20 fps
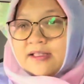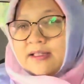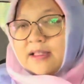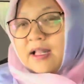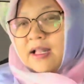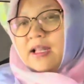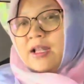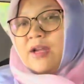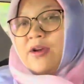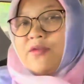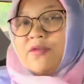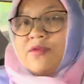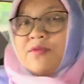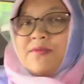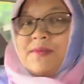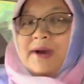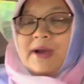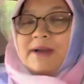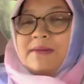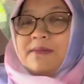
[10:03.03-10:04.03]
Tadi
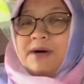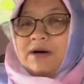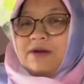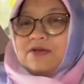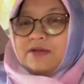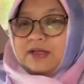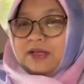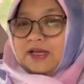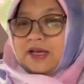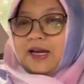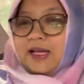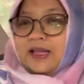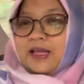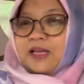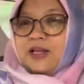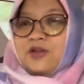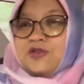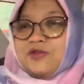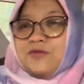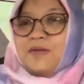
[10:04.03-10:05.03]
lumayan bagus sih
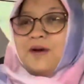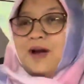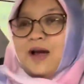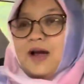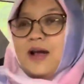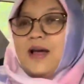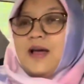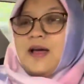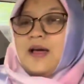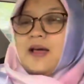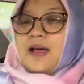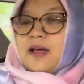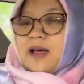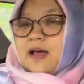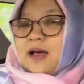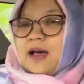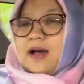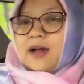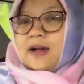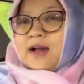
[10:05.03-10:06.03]
jahitannya cuma
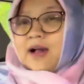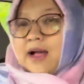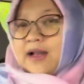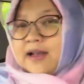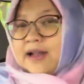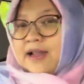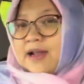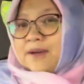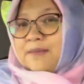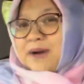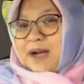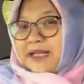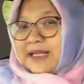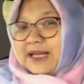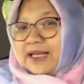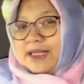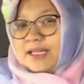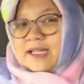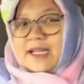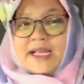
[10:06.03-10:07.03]
agak ada yang basah
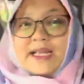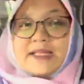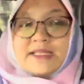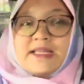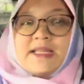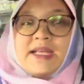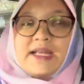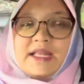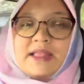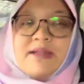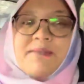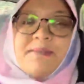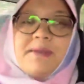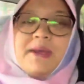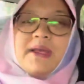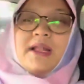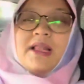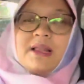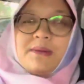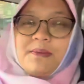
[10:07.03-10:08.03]
sedikit-sedikit di
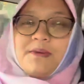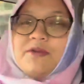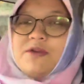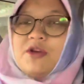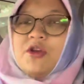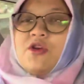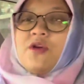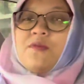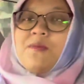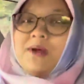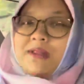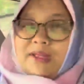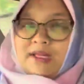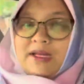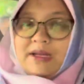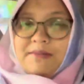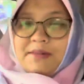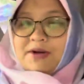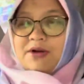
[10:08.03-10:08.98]
pinggir tapi udah diobatin sama